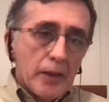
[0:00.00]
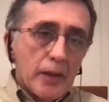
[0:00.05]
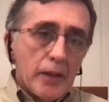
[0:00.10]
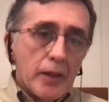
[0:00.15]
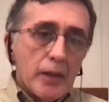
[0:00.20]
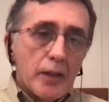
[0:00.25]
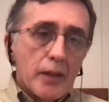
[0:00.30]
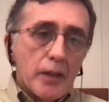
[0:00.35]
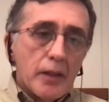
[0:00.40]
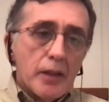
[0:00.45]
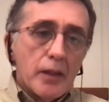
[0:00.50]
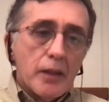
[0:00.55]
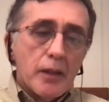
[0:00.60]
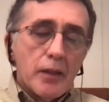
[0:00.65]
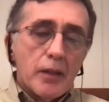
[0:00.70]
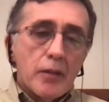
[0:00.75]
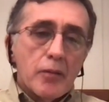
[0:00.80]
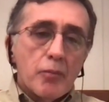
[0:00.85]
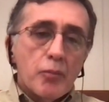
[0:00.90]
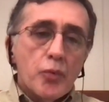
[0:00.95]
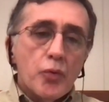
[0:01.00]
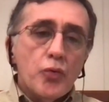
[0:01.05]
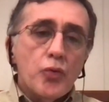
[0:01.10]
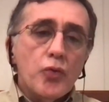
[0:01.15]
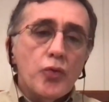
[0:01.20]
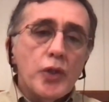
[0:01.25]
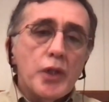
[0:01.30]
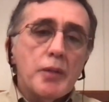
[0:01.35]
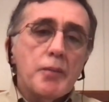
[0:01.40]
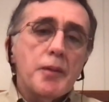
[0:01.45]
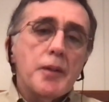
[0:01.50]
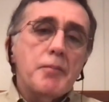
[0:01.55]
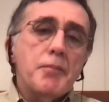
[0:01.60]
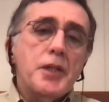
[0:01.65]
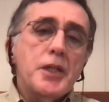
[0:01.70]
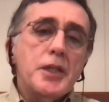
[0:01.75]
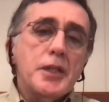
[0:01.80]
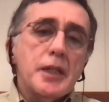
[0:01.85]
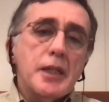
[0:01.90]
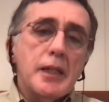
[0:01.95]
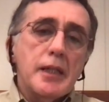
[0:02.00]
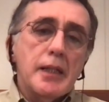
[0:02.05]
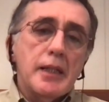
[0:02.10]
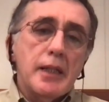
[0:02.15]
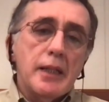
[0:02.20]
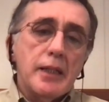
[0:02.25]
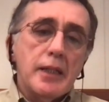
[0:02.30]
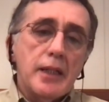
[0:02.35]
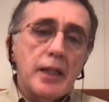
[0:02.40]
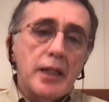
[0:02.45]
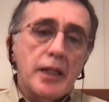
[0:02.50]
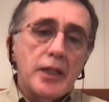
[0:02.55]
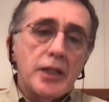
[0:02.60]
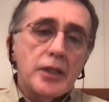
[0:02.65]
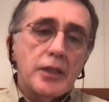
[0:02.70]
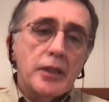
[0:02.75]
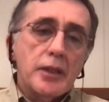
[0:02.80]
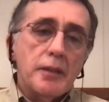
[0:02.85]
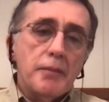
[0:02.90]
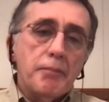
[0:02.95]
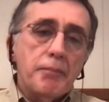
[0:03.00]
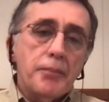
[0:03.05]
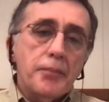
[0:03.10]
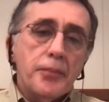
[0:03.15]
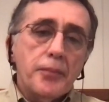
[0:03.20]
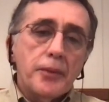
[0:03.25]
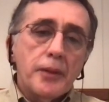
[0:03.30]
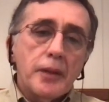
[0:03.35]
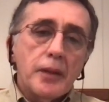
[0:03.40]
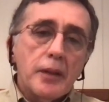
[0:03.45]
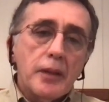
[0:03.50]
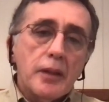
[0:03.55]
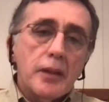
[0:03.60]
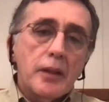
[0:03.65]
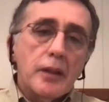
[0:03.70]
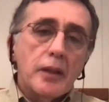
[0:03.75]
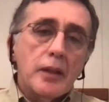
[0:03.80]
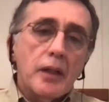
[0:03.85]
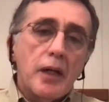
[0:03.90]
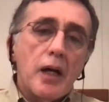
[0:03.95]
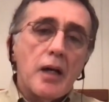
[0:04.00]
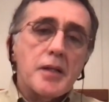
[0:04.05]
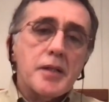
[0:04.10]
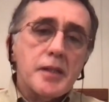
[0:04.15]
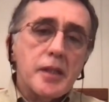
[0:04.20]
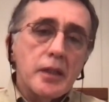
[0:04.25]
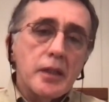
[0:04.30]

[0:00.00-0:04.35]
E, bunu tabii bir şekilde değiştirip e, az